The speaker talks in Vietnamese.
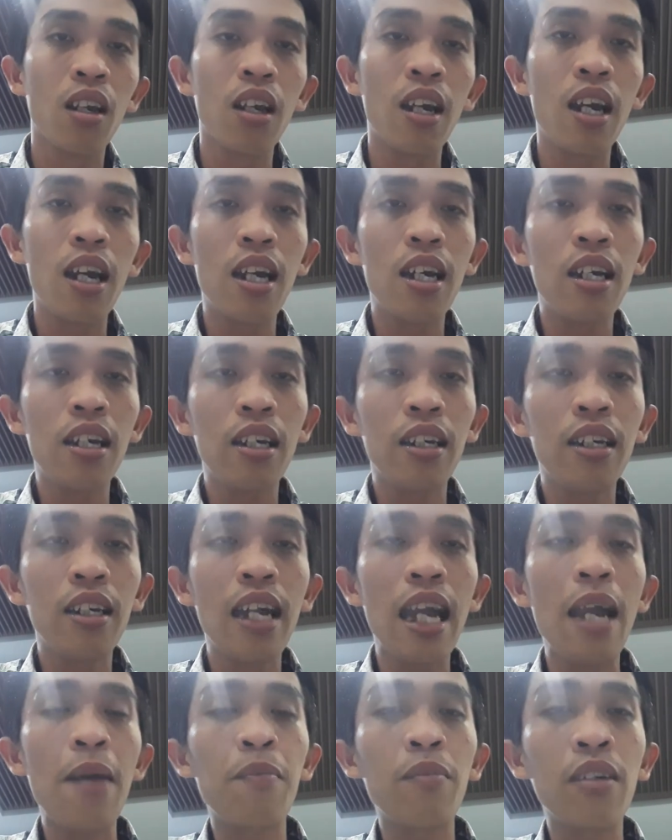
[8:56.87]
à,
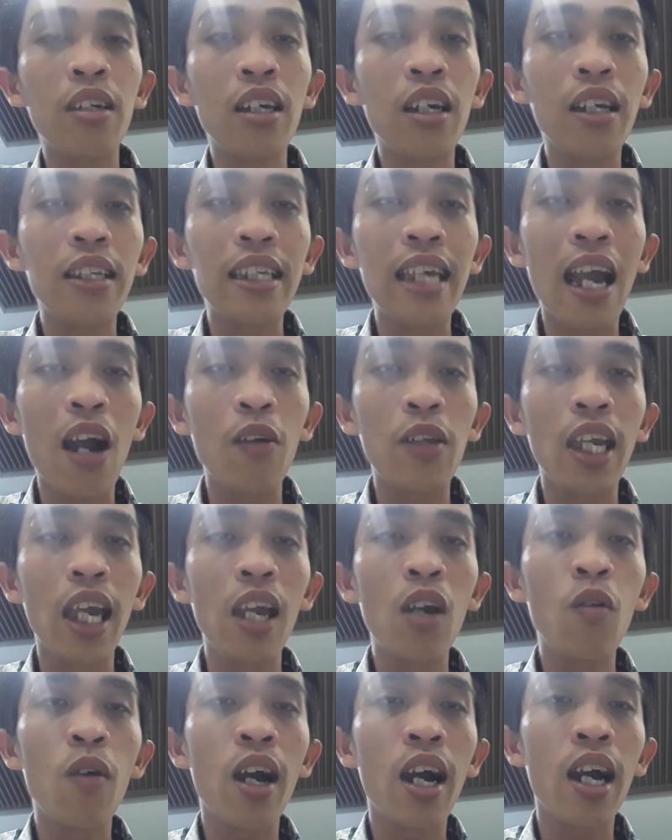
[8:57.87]
em chào
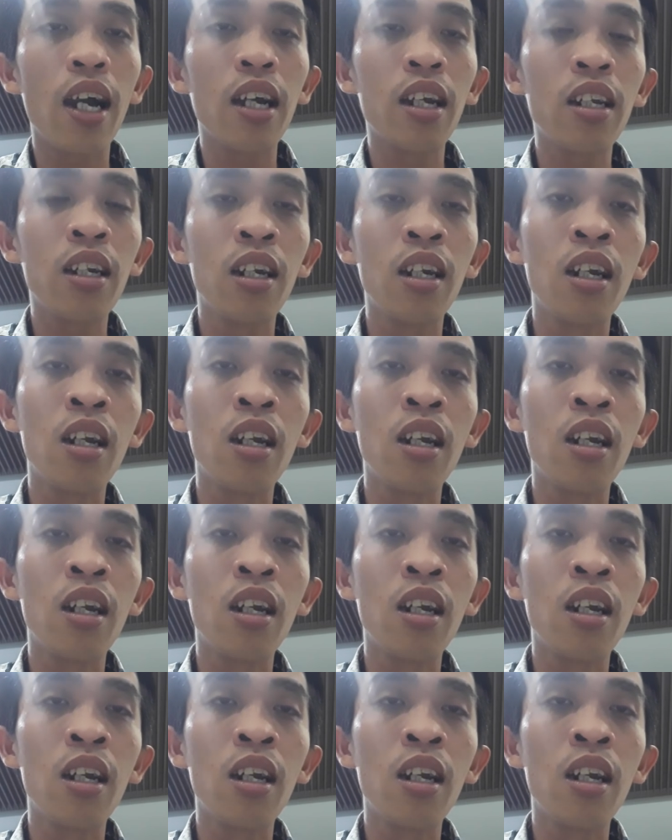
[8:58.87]
chị và